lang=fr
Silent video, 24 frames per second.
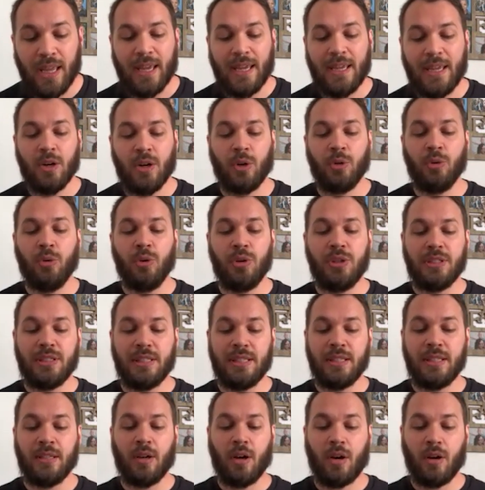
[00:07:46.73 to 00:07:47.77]
et en
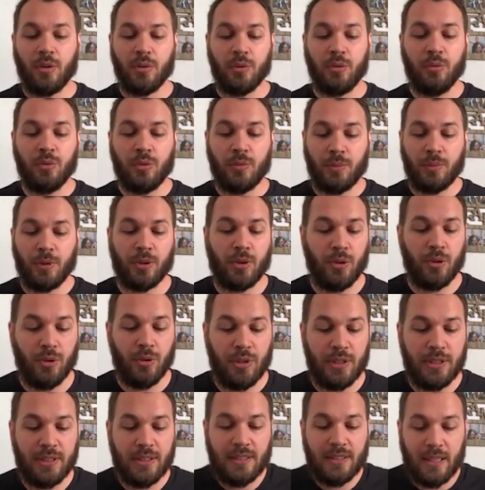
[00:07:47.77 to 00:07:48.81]
aussi grand nombre que le
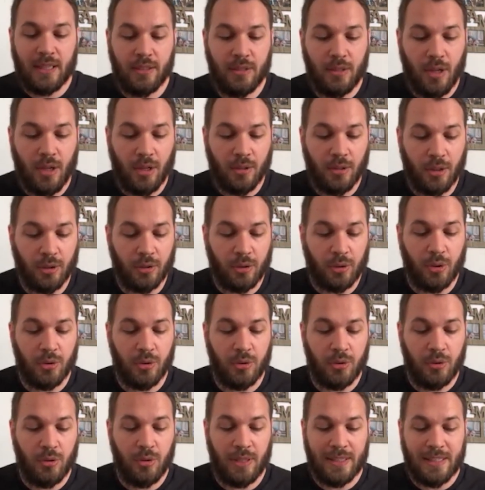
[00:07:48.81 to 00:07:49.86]
Seigneur notre
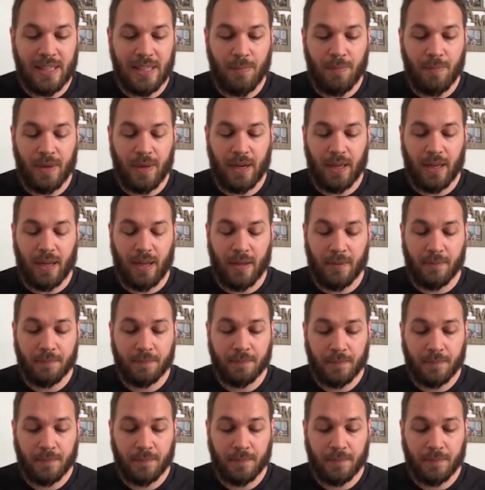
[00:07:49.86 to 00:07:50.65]
Dieu les appellera.